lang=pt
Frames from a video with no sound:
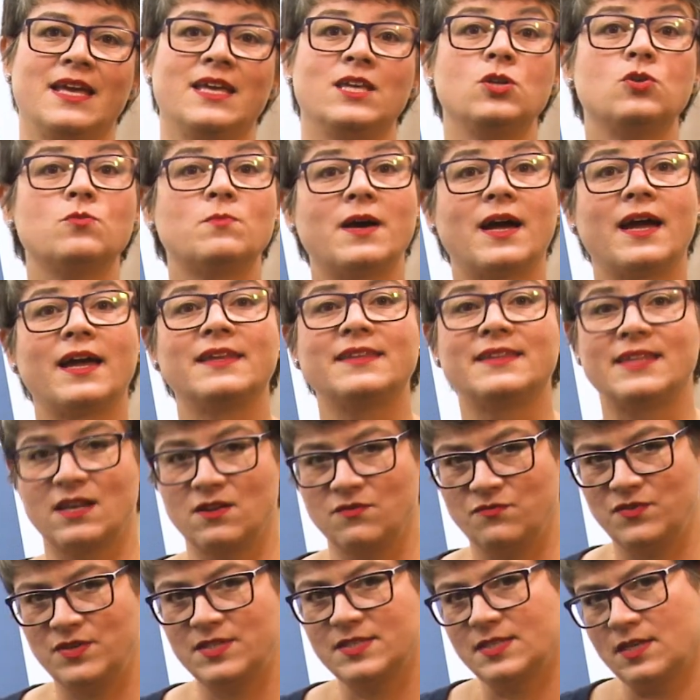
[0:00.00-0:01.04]
Em uma
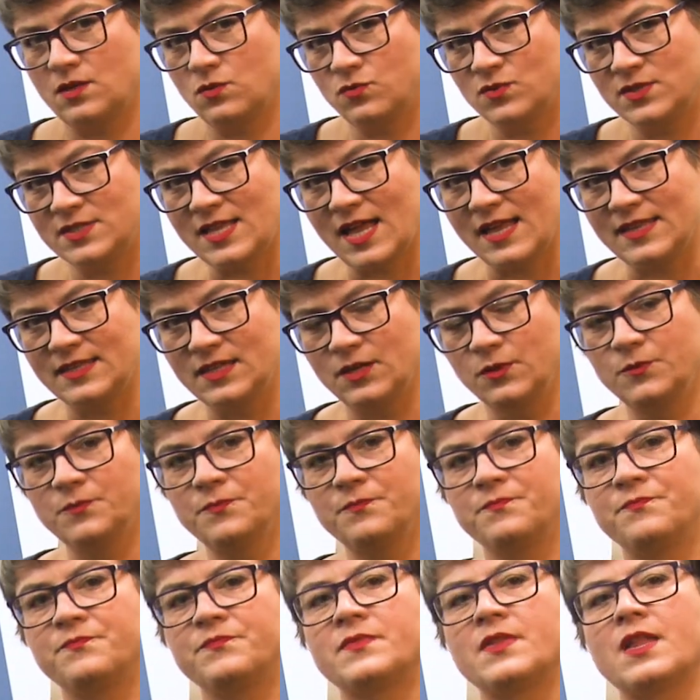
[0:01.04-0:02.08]
entrevista no Estadão,
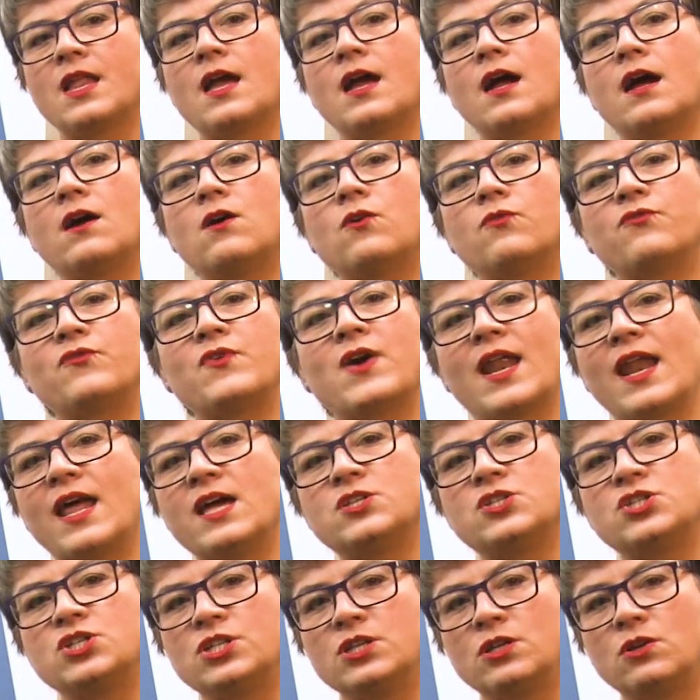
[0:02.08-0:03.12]
ao falar
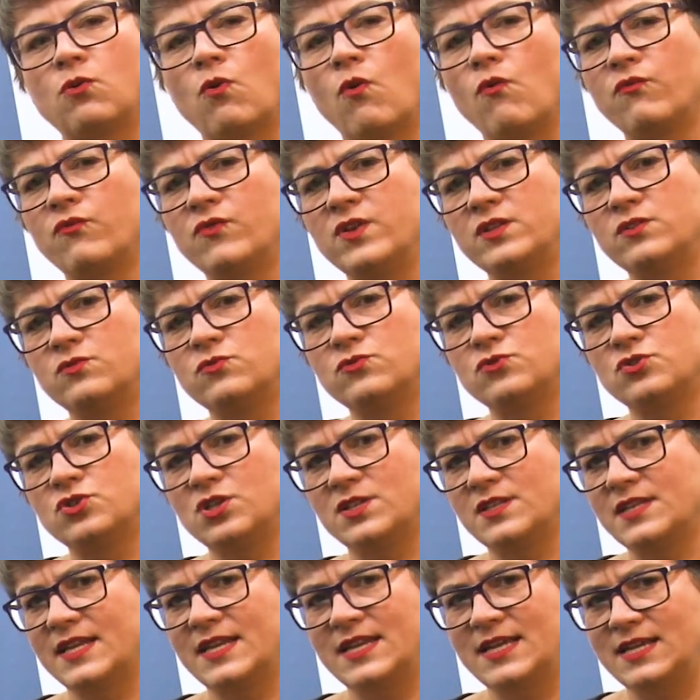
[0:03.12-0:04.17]
de conflitos de
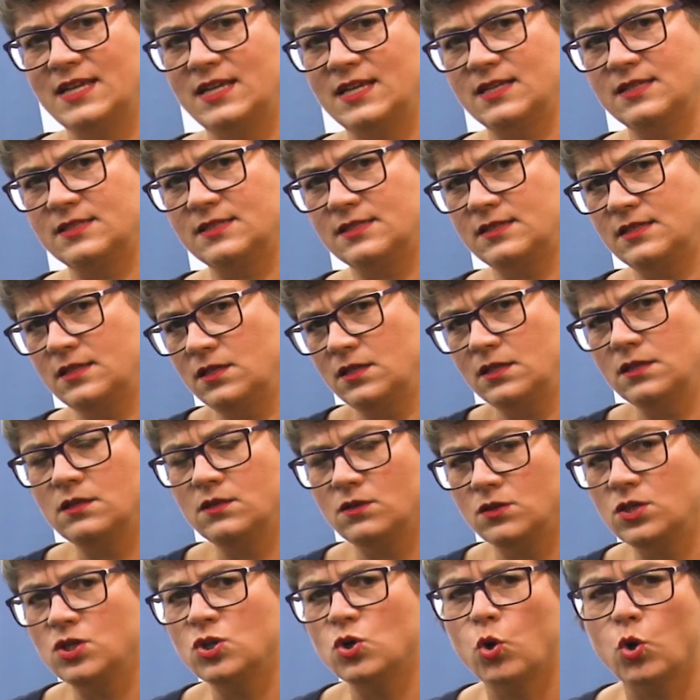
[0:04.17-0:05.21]
interesse
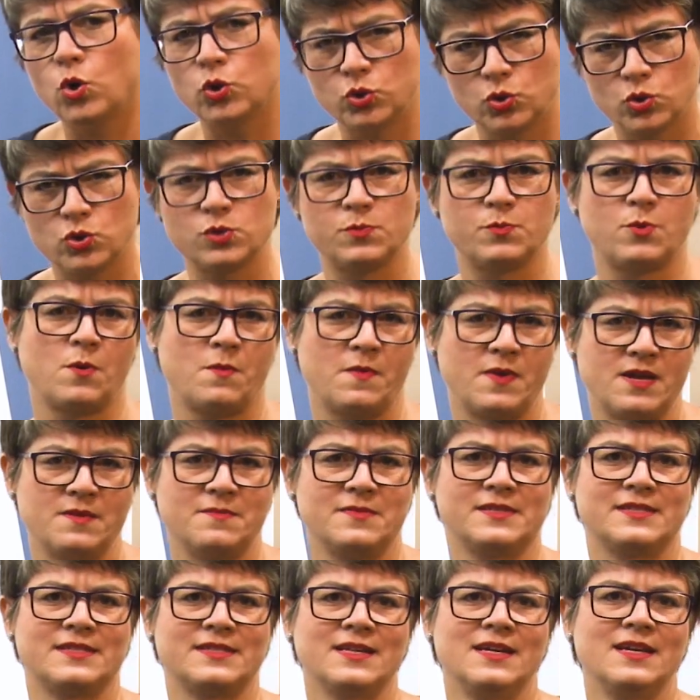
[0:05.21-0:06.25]
e, e outros
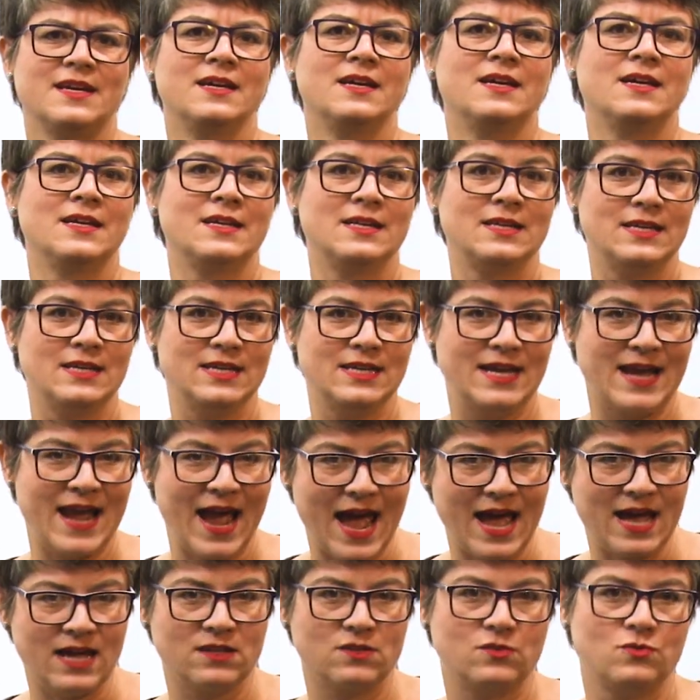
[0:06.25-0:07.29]
problemas
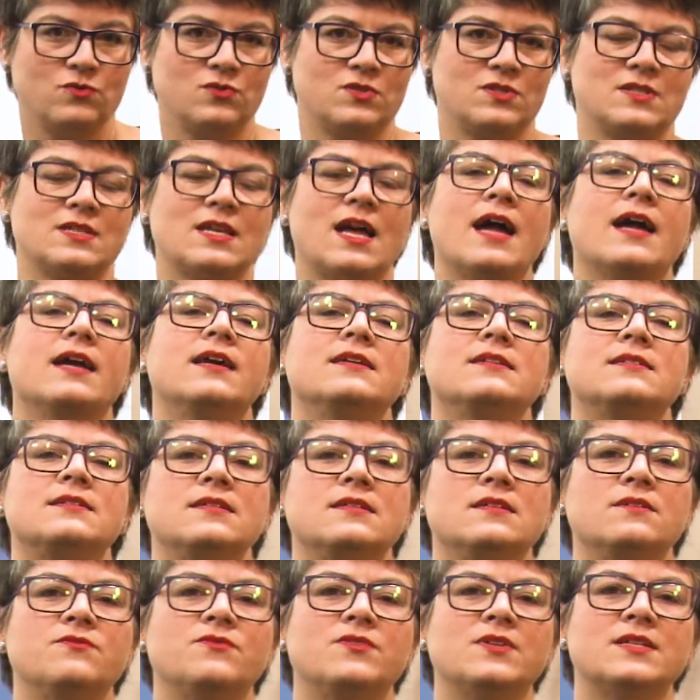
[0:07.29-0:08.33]
ligados a
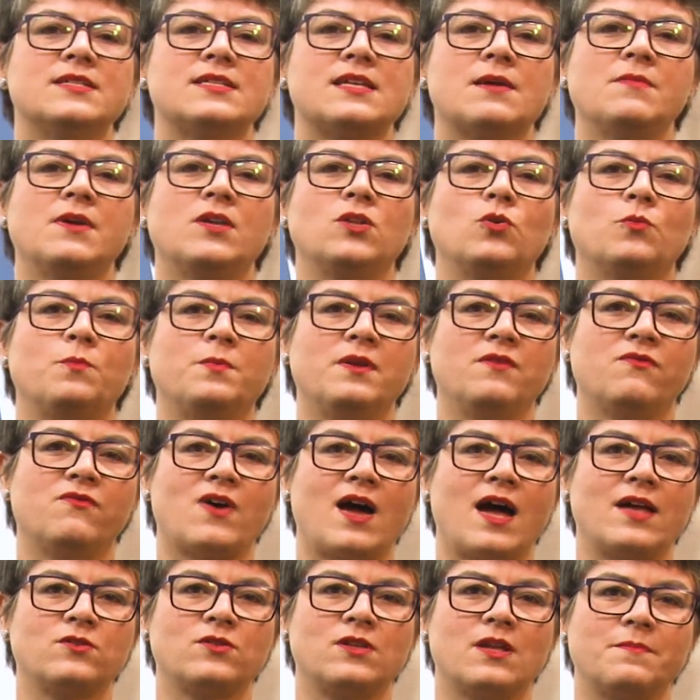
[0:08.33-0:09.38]
esse financiamento
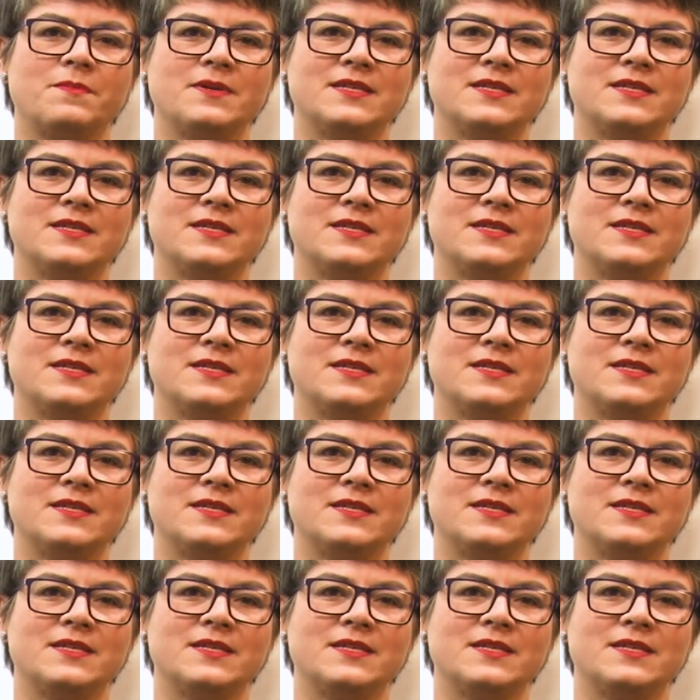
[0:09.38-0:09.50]
privado da